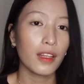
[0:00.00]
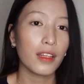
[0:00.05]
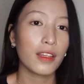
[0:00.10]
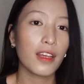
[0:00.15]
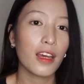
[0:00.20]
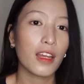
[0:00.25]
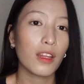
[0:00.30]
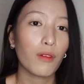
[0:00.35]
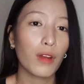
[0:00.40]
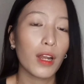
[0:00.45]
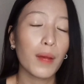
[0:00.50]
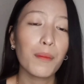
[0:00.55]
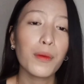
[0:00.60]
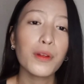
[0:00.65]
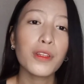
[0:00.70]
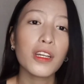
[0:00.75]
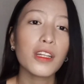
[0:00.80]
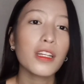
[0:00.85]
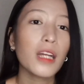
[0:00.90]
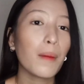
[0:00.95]
Then wala
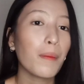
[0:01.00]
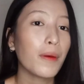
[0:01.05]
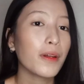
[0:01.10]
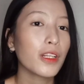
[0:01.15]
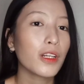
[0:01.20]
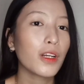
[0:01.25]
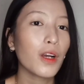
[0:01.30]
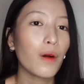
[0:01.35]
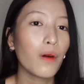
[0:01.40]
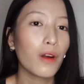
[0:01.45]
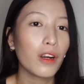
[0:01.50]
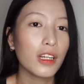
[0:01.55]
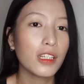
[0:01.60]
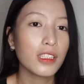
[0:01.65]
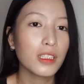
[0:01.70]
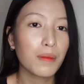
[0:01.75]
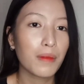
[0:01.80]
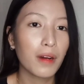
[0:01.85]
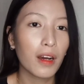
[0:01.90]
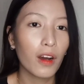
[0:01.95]
po tayo dapat ikaw worry
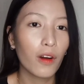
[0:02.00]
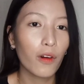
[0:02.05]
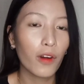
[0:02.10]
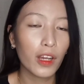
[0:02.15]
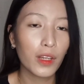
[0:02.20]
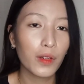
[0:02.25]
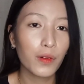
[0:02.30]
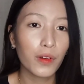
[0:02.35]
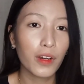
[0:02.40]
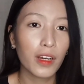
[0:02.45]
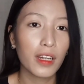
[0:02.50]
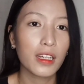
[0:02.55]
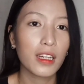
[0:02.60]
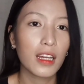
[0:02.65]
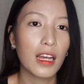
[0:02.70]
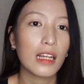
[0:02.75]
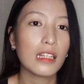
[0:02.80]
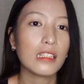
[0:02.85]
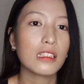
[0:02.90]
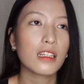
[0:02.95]
sa mga ukay-ukay
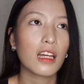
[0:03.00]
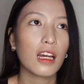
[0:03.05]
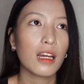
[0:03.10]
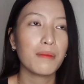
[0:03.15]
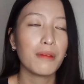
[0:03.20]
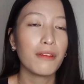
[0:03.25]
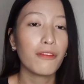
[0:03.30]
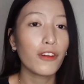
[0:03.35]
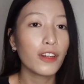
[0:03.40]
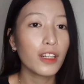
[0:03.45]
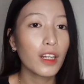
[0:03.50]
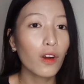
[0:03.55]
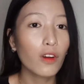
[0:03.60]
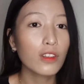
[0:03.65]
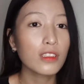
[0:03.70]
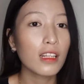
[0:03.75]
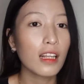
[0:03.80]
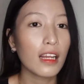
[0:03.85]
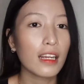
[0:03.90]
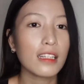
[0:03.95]
guys. Kay before na
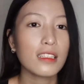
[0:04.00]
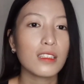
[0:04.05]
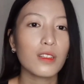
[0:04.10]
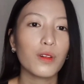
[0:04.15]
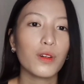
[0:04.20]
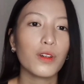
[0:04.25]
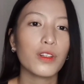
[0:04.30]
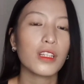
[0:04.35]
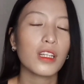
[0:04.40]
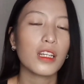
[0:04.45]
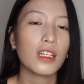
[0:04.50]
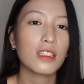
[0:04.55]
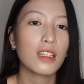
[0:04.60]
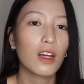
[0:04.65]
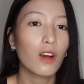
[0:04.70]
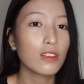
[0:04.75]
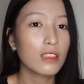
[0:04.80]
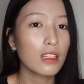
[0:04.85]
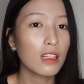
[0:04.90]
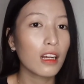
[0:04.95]
ako sila isuot is
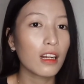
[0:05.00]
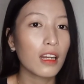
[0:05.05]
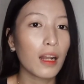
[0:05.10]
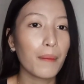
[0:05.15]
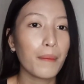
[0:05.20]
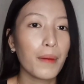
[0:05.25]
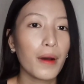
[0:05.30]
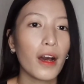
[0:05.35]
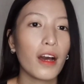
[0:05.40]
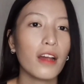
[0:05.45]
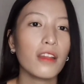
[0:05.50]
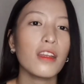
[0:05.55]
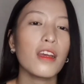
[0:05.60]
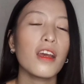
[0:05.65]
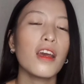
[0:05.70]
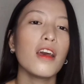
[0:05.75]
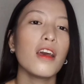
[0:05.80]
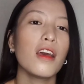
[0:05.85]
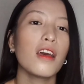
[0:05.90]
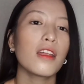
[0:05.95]
ako lang labhan.
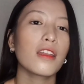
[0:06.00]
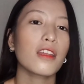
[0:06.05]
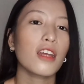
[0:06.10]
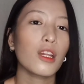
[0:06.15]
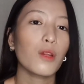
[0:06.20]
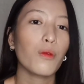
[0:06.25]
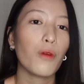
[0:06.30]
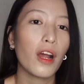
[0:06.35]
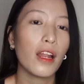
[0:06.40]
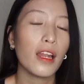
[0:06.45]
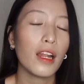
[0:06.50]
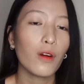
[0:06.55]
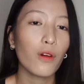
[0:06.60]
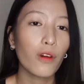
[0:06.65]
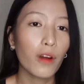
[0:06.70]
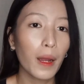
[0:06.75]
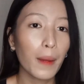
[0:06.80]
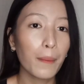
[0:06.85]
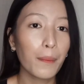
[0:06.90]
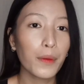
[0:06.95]
Then while lang
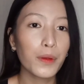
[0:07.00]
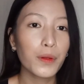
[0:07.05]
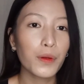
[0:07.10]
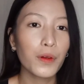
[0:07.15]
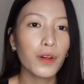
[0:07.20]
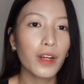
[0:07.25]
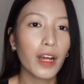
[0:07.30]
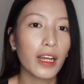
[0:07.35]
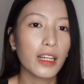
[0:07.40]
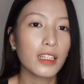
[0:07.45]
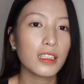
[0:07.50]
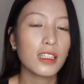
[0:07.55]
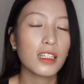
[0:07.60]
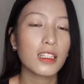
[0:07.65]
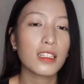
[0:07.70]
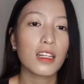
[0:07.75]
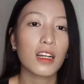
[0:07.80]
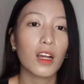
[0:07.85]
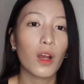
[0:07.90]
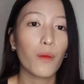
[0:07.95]
ukay po ko guys
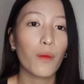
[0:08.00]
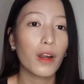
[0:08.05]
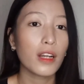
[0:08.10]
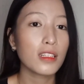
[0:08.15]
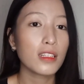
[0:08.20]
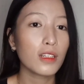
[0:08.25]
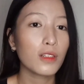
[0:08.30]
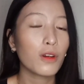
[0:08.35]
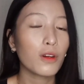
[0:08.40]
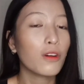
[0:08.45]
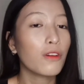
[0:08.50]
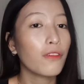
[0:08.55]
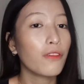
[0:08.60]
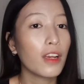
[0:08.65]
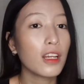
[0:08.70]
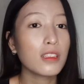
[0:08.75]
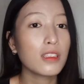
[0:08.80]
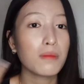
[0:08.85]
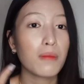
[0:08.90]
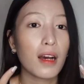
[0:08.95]
is naka-wear sa ko
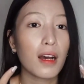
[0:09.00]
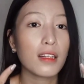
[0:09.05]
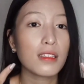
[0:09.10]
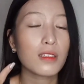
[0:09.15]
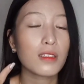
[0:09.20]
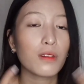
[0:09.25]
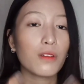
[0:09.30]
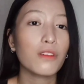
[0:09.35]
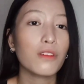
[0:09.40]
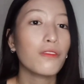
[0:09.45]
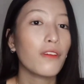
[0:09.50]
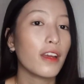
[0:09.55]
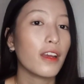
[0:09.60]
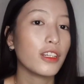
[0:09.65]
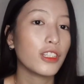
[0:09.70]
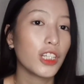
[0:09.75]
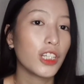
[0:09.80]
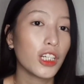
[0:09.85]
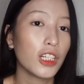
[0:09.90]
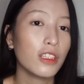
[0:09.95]
face mask o
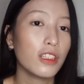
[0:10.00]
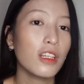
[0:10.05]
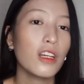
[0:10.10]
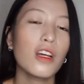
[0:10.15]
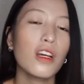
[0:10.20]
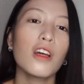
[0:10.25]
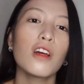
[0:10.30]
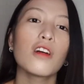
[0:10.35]
face shield.